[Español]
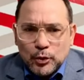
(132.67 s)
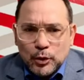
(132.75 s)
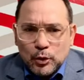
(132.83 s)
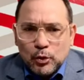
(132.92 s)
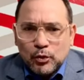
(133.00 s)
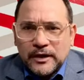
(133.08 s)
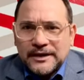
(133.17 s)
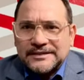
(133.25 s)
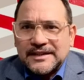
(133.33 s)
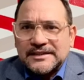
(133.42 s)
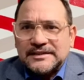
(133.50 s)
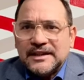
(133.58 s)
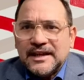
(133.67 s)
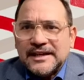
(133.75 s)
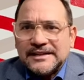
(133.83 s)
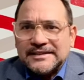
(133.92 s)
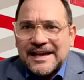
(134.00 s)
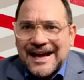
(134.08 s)
lo que se decide en
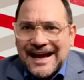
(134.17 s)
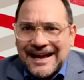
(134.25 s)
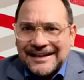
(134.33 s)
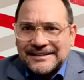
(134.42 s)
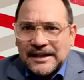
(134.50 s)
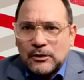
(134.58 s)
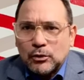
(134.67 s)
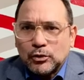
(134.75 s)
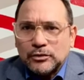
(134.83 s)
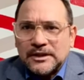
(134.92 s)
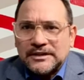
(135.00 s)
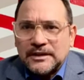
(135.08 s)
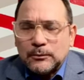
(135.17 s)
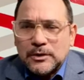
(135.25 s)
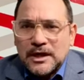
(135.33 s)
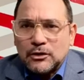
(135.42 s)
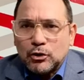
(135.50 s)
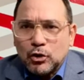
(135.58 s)
esa alta corte,
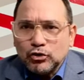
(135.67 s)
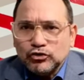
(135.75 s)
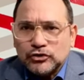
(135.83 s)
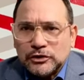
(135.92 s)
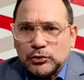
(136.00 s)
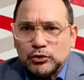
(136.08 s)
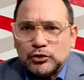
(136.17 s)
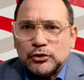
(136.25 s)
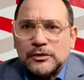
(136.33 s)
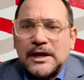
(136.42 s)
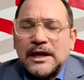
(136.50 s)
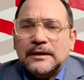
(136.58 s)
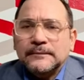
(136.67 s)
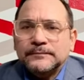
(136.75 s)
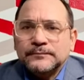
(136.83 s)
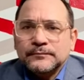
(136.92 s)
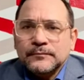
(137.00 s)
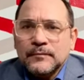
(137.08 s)
tribunal constitucional,
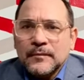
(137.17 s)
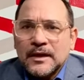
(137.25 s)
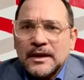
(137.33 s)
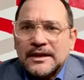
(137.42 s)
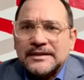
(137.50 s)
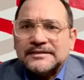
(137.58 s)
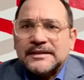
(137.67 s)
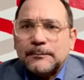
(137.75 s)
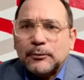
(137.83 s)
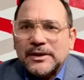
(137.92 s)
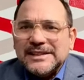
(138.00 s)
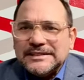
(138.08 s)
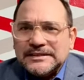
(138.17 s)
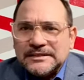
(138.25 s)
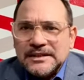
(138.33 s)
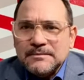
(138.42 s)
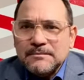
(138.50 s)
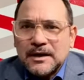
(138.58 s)
está por
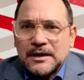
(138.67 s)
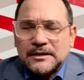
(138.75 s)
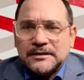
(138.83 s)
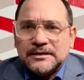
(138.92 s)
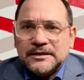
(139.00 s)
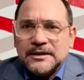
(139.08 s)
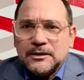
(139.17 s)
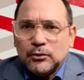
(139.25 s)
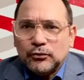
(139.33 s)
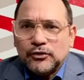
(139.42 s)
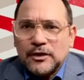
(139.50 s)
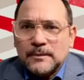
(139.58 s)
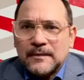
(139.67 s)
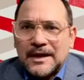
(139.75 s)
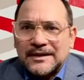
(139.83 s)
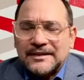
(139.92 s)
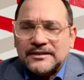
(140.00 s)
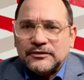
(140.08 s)
encima inclusive de
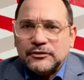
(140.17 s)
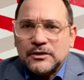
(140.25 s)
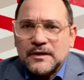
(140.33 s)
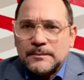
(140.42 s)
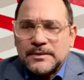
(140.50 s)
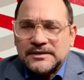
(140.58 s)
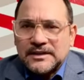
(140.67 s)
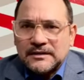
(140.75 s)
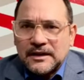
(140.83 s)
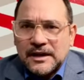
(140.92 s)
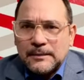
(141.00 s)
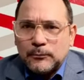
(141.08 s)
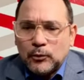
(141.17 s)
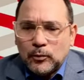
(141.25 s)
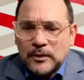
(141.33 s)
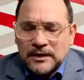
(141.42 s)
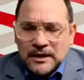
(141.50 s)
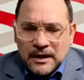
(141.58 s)
las decisiones del presidente de la
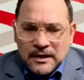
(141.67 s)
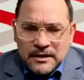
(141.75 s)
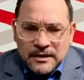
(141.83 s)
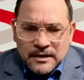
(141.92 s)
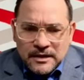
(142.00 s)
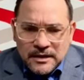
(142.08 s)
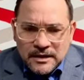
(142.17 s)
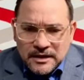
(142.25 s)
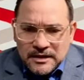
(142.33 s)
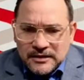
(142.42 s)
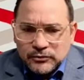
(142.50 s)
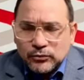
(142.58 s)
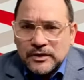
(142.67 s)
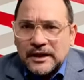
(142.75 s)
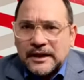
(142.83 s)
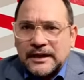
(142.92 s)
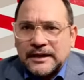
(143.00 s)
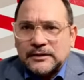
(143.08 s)
República y de sus
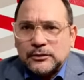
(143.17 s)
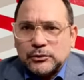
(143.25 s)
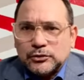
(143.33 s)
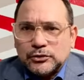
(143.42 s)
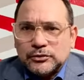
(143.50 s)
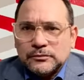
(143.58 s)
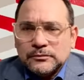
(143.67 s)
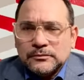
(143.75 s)
decretos